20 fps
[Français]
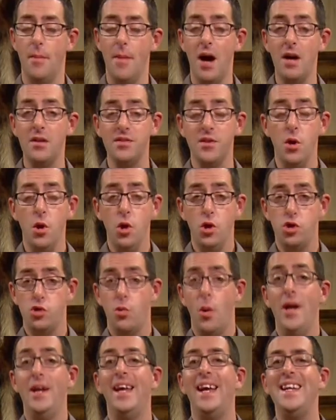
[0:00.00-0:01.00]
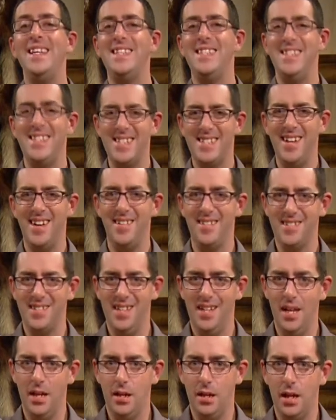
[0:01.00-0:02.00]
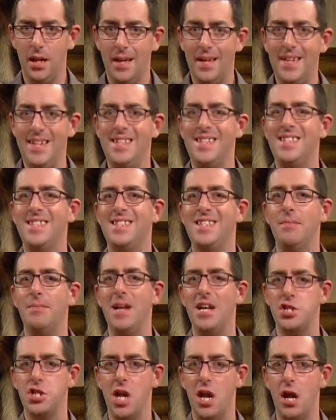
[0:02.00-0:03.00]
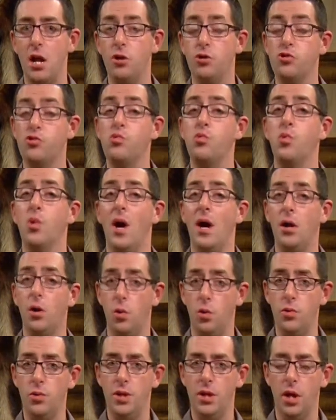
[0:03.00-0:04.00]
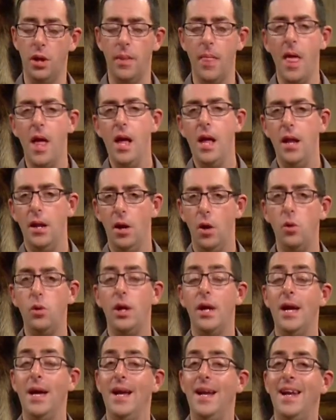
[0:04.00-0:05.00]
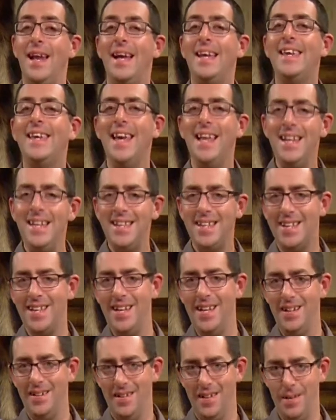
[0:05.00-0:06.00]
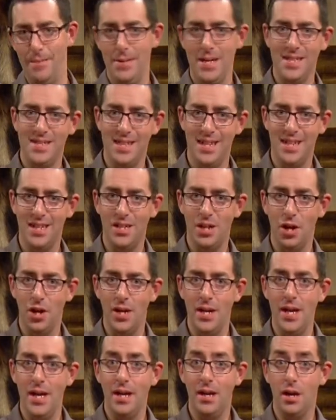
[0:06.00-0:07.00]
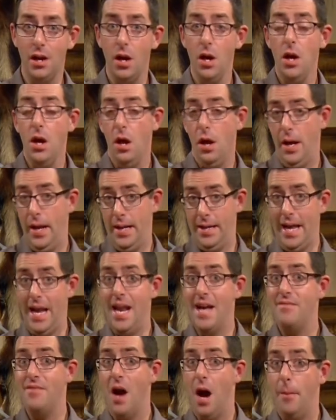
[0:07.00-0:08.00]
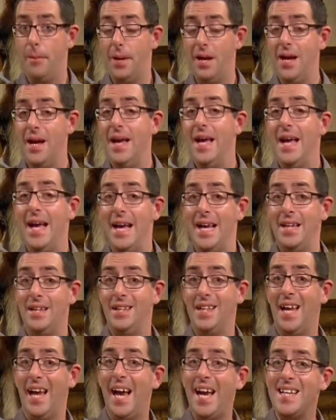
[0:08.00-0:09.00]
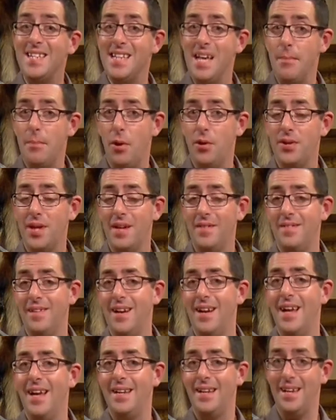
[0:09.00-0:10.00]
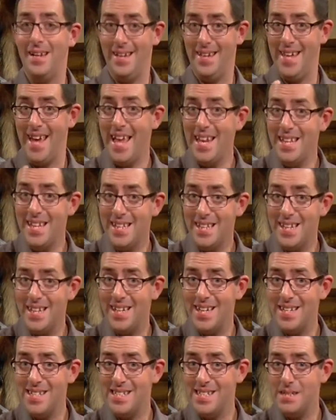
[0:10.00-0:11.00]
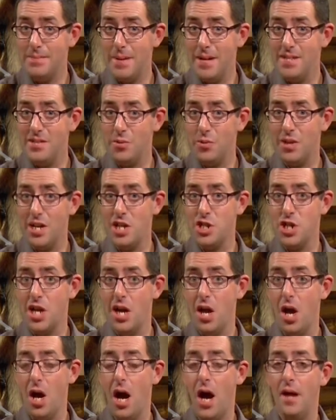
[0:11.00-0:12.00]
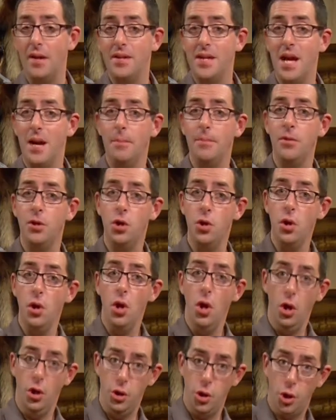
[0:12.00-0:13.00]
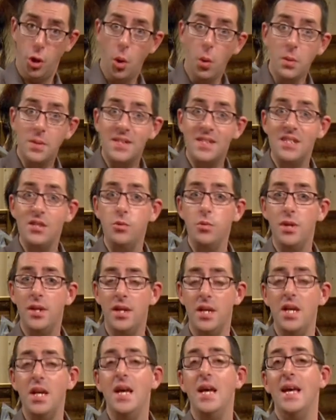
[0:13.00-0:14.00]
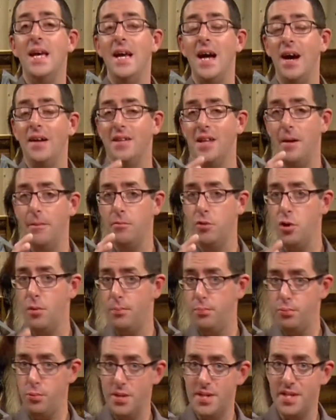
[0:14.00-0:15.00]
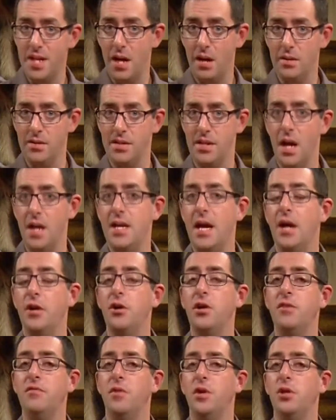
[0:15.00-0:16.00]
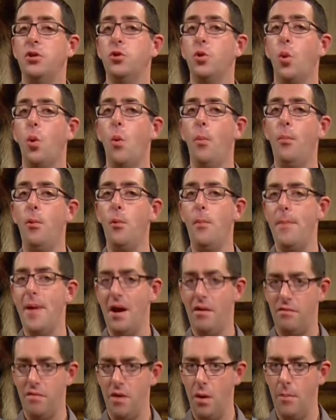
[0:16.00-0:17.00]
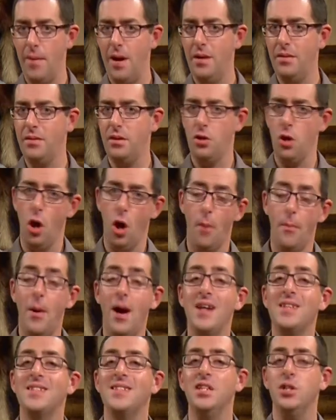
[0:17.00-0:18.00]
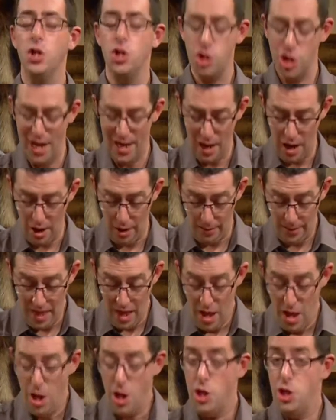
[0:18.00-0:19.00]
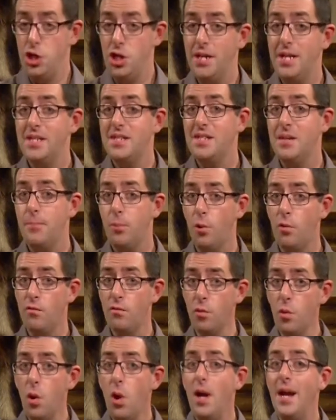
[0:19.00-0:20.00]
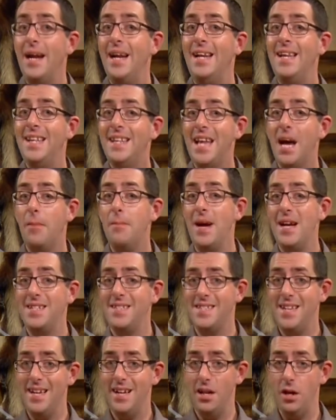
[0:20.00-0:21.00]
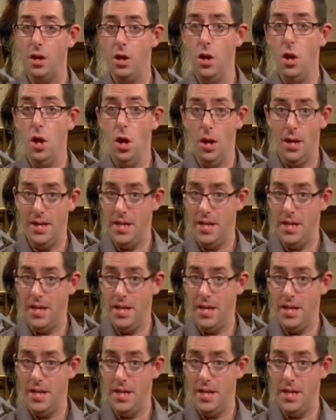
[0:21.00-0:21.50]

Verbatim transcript: base, soit une résistance électrique qui dissipe la chaleur du courant qu'on lui donne. Donc, la qualité des pièces électroniques est à l'avant-plan et très importante dans la qualité de la dissipation de la chaleur en termes de, continuité et en termes de puissance. Hein. Il y en a qui vont être trop peu performantes, qui n'auront pas assez de chaleur. J'ai testé pour vous les thermacelles, les